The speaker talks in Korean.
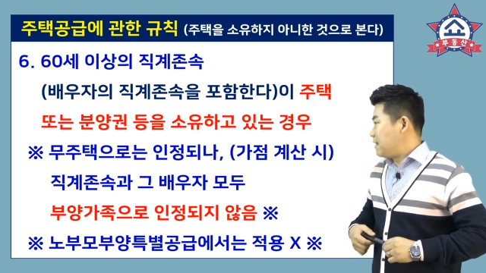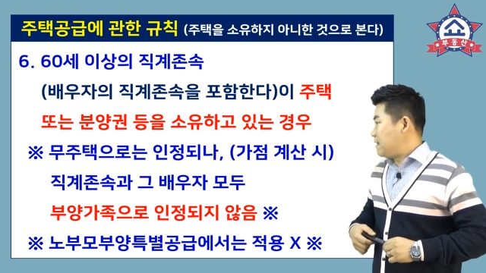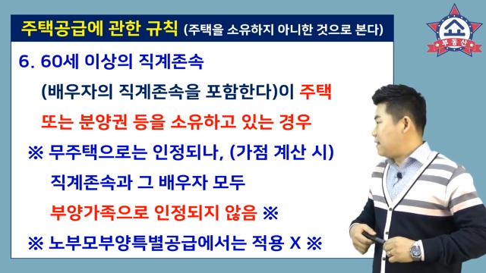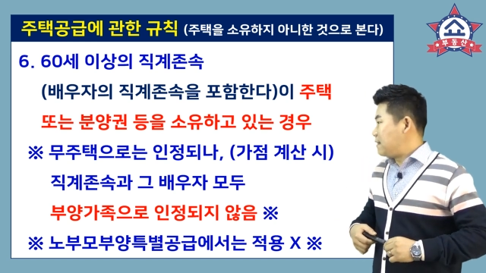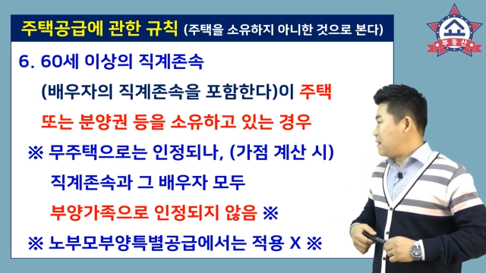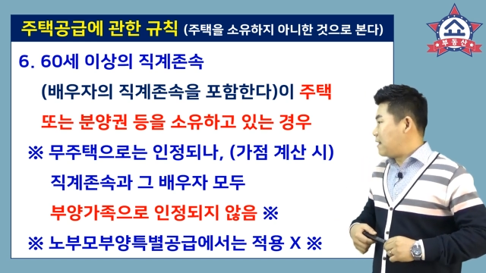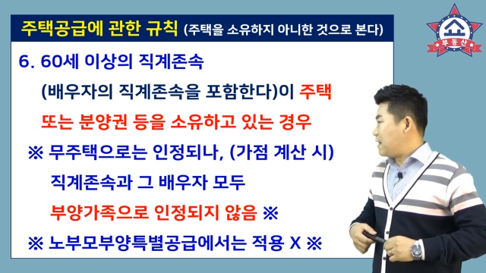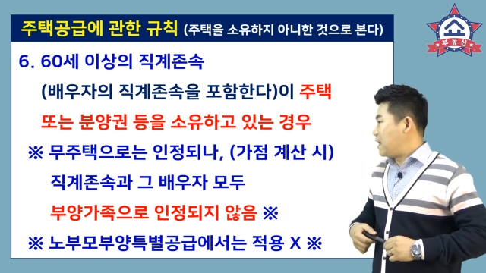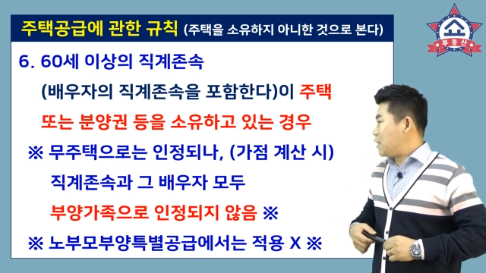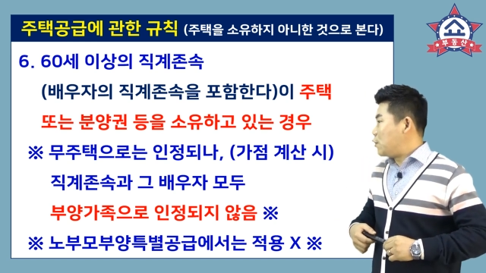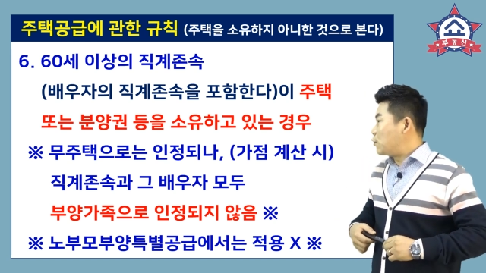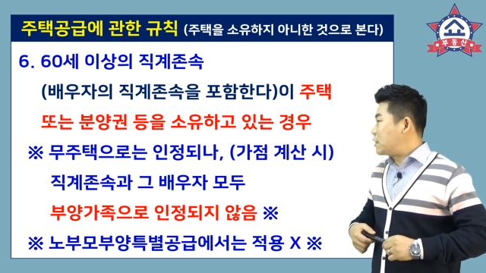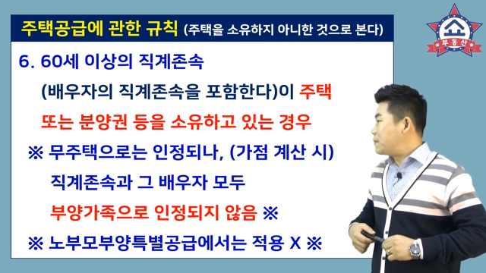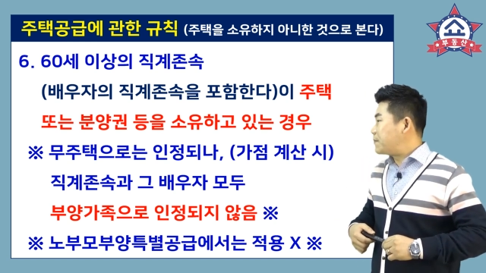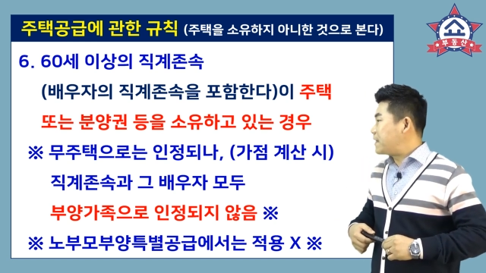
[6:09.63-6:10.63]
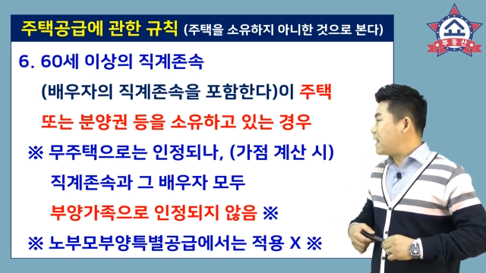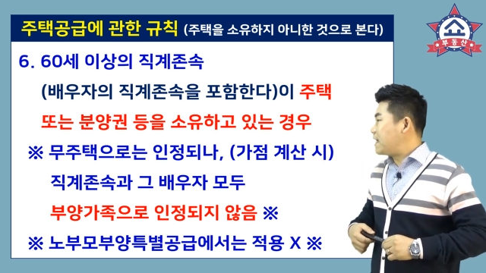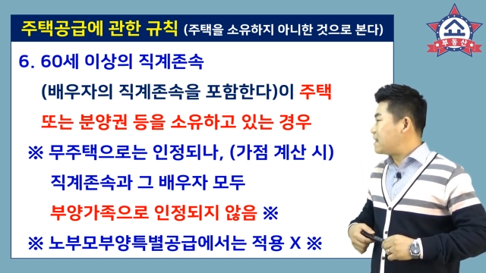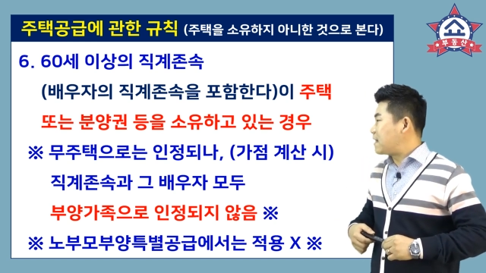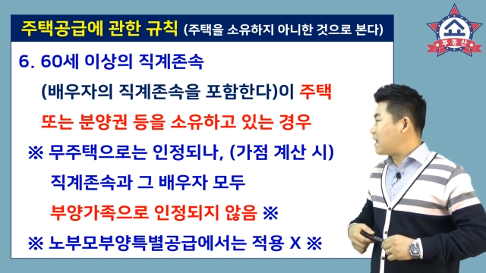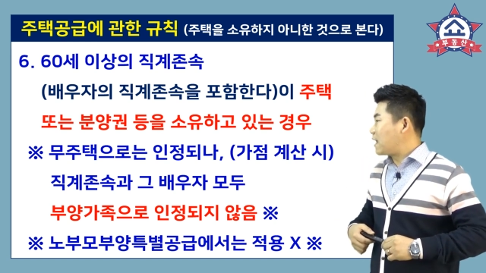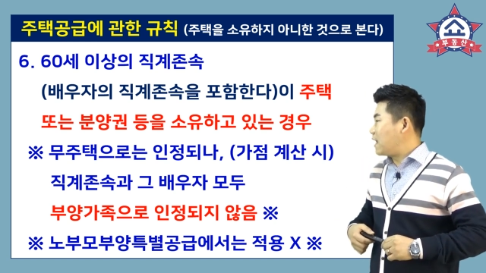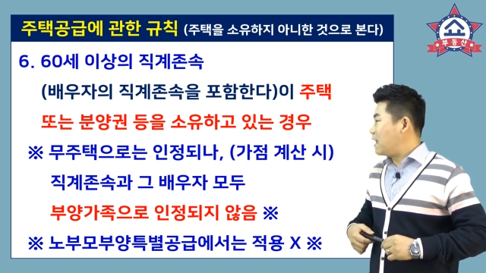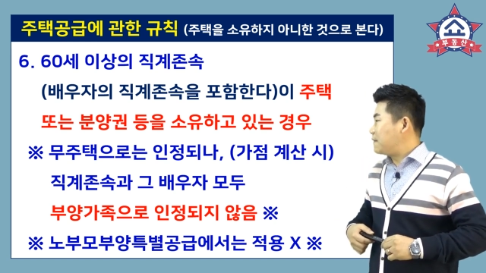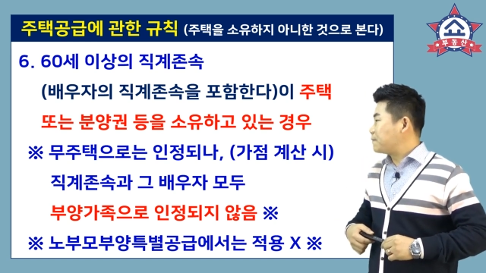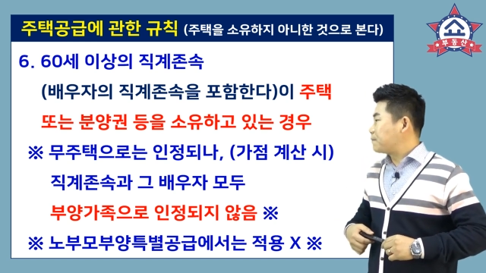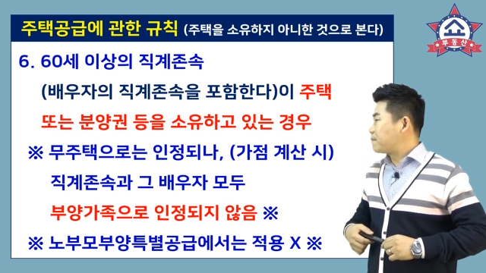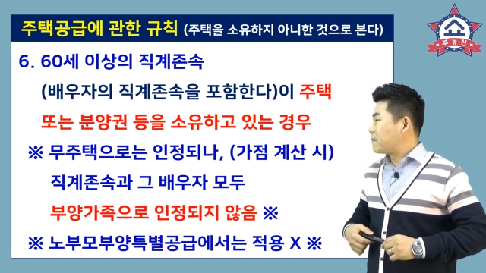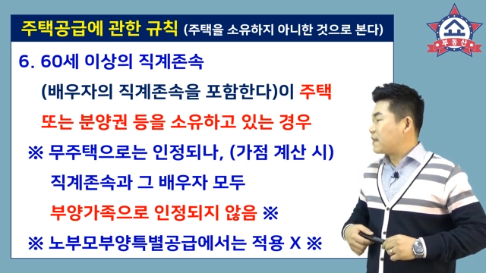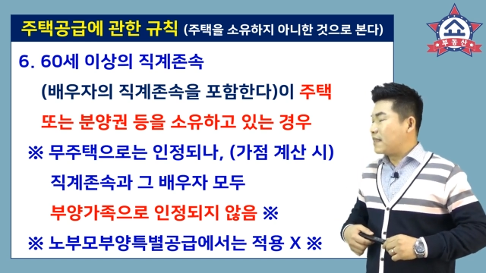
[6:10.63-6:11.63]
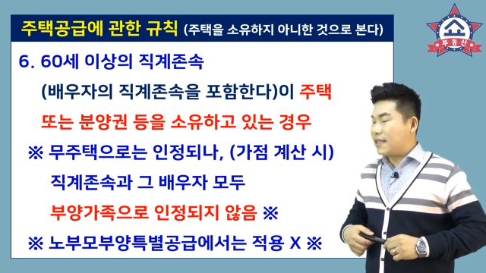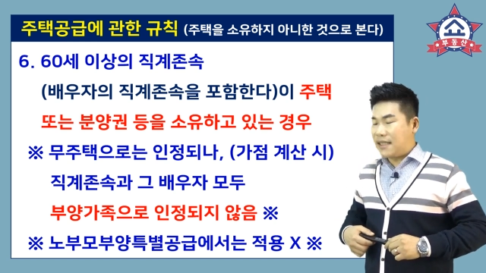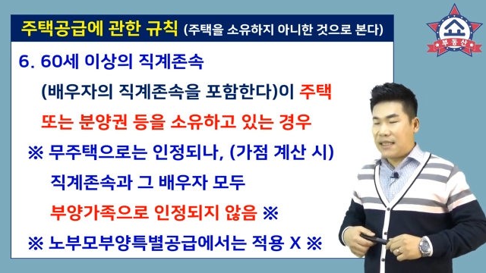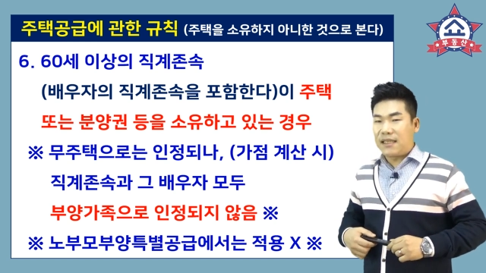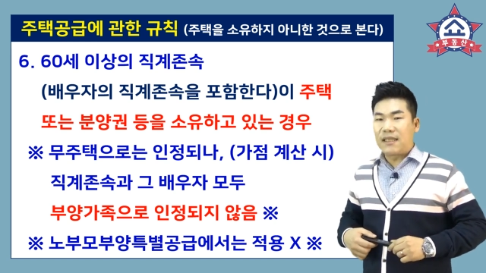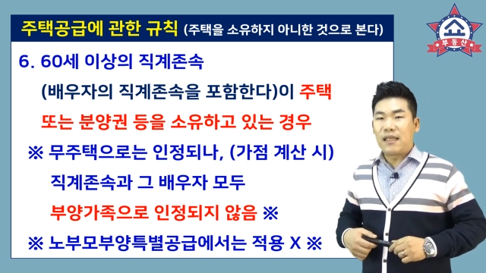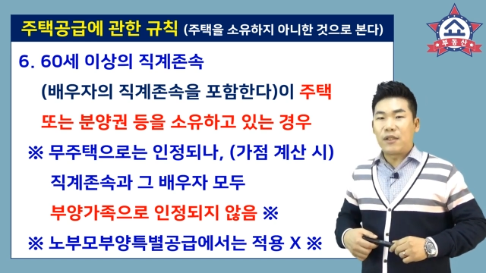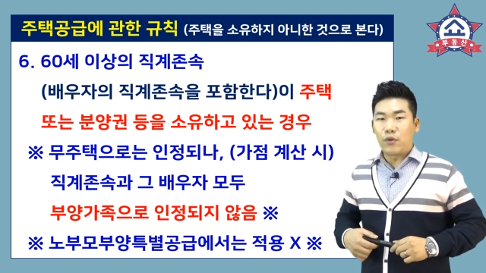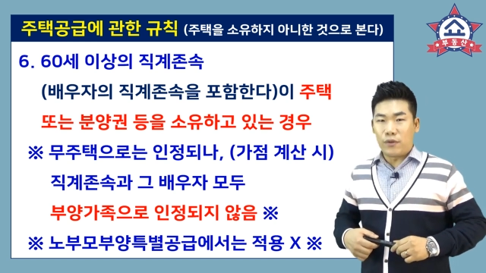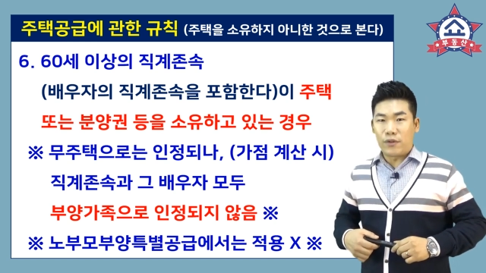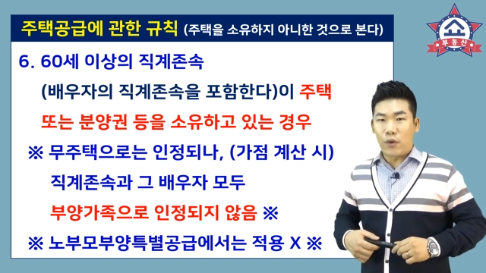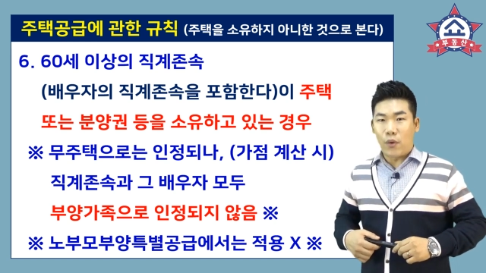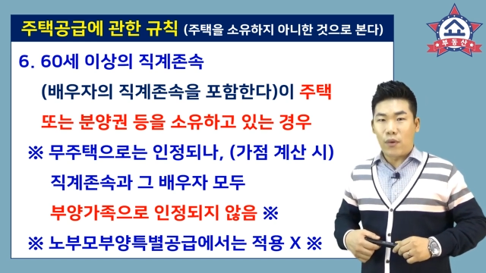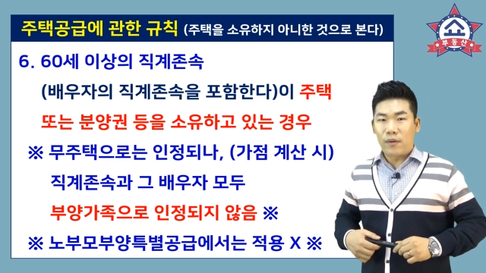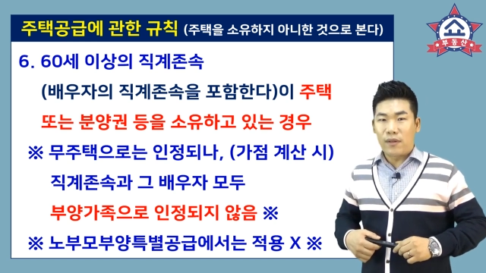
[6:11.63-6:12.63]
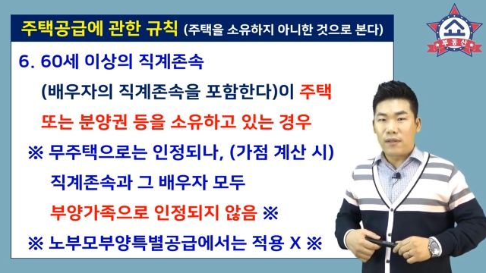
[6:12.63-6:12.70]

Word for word: 이제 60세 이상의 직계 존속